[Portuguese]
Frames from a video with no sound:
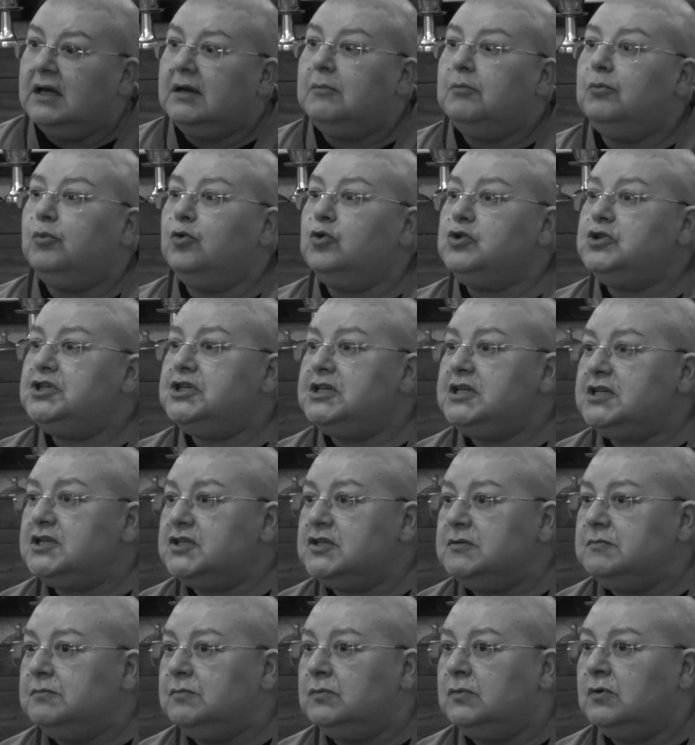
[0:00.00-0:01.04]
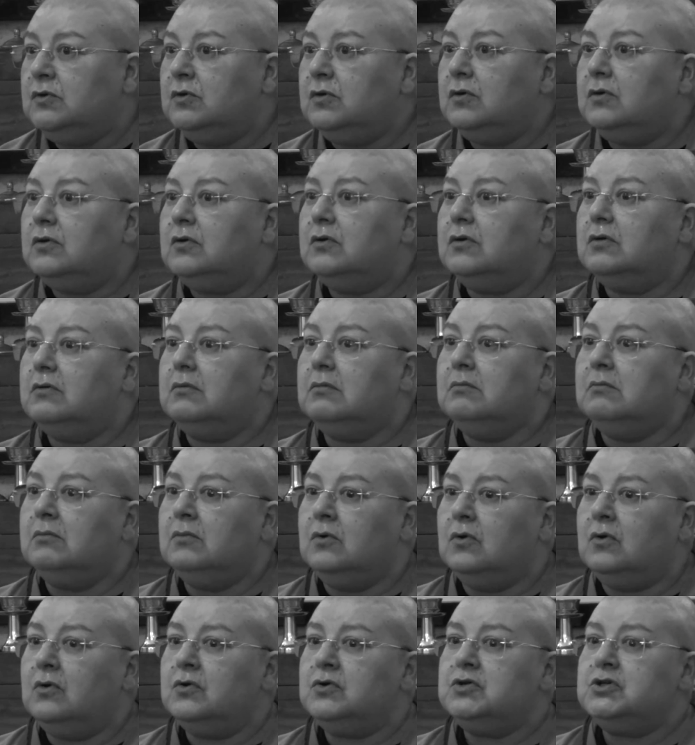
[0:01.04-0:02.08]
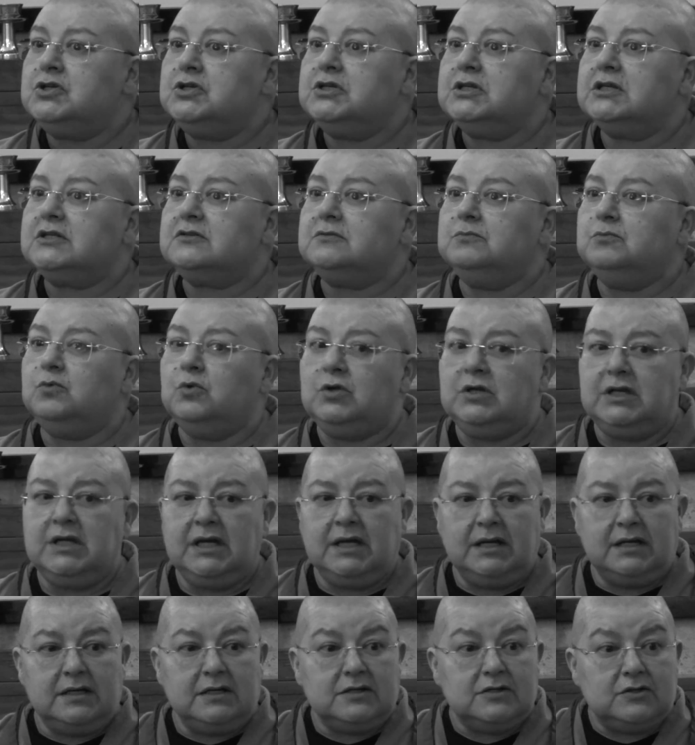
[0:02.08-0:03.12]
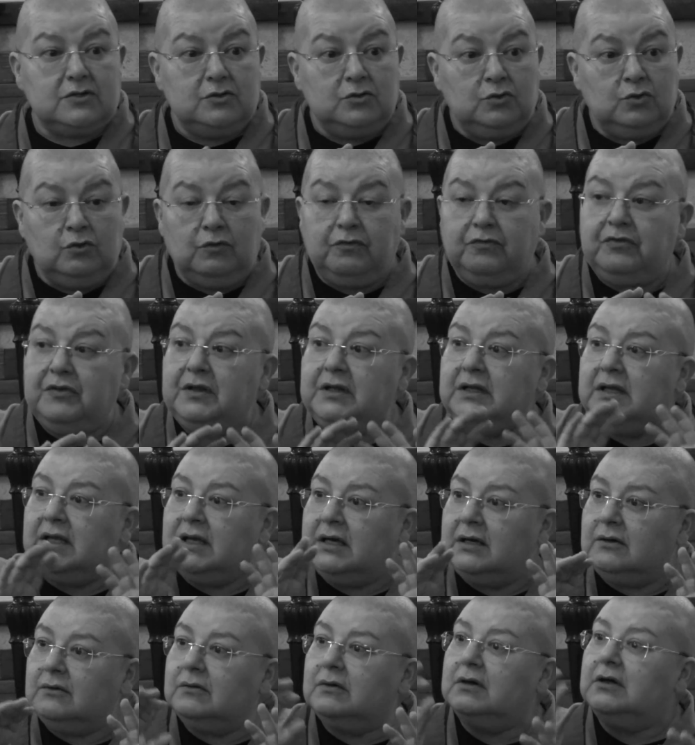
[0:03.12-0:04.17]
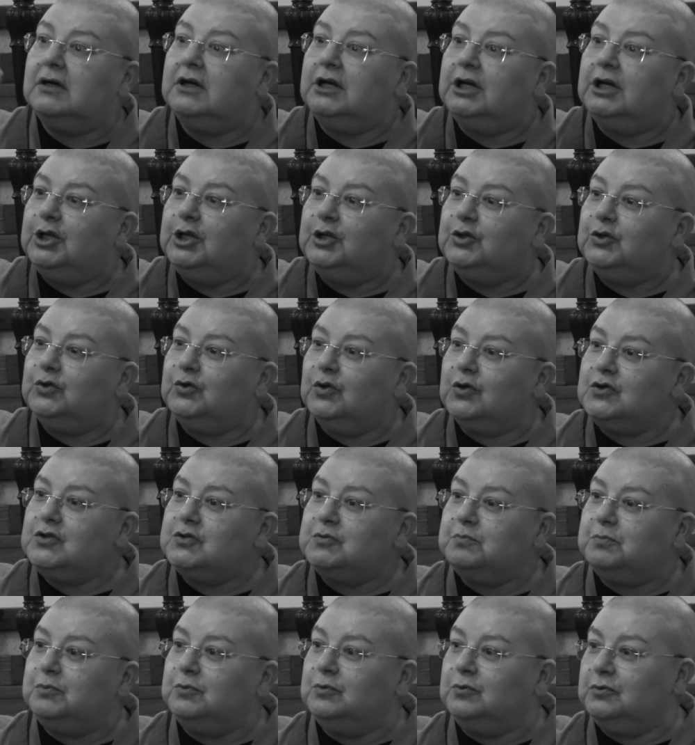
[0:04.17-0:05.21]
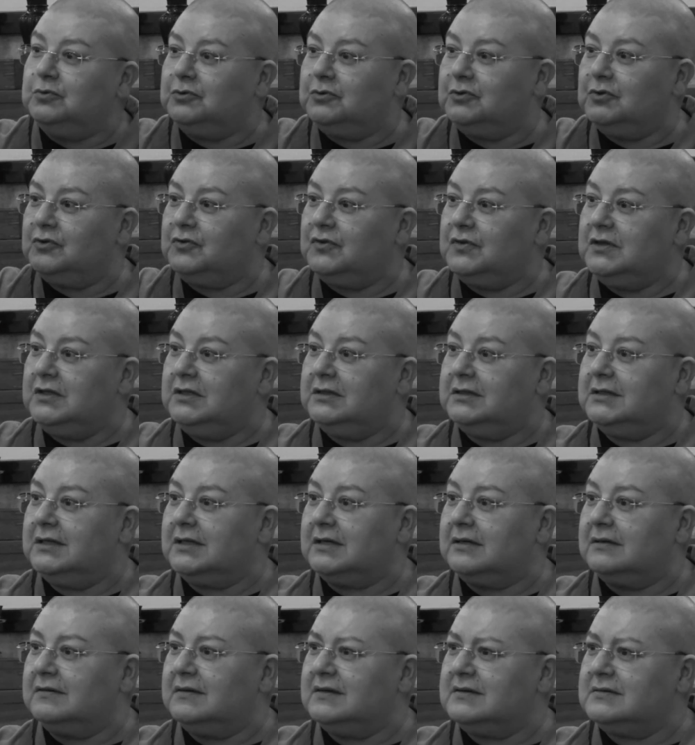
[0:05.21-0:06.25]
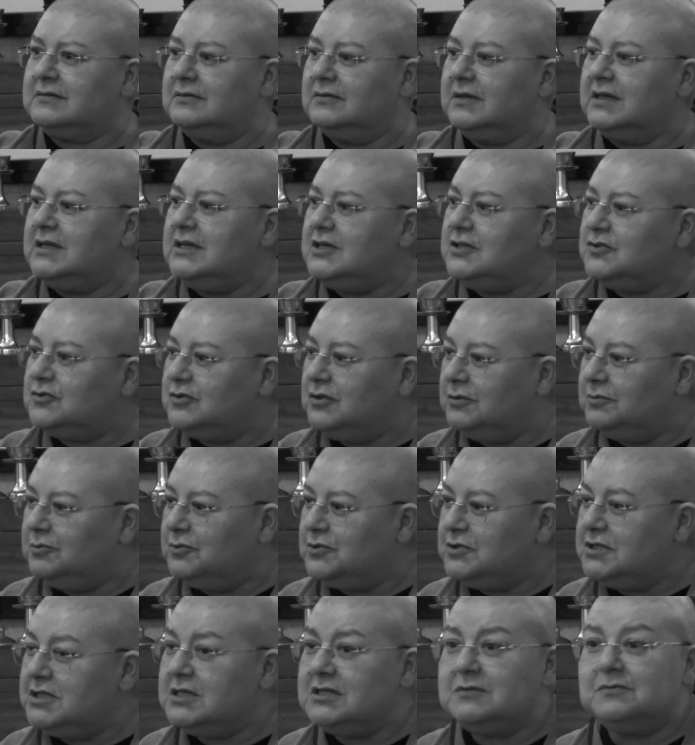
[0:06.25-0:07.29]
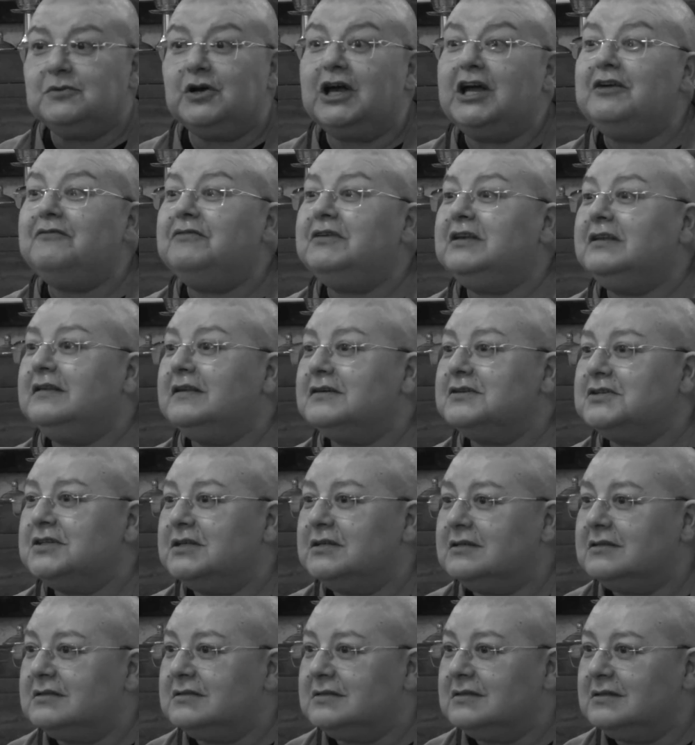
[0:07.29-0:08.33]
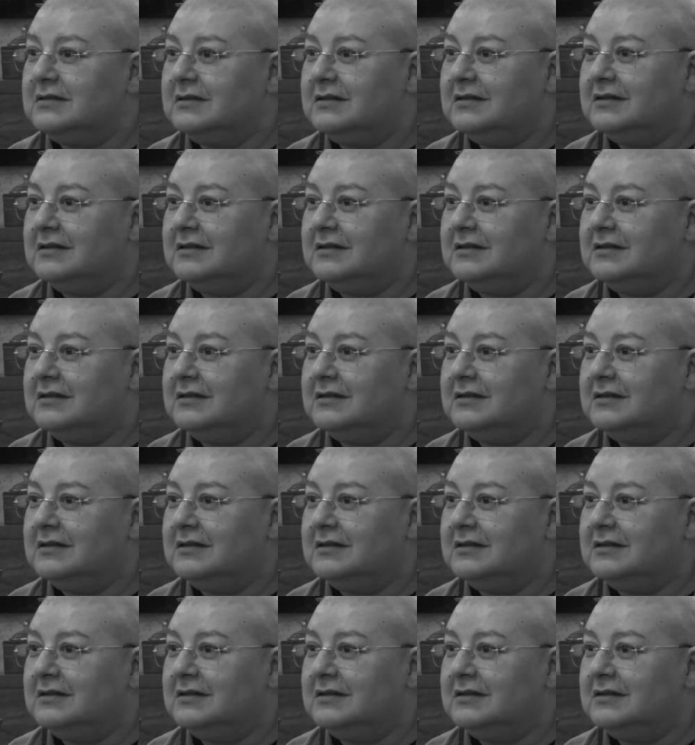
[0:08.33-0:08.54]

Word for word: Budismo, monjas, mulheres. No final, dois pontos, interrogação. Isso é budismo? É vida, gente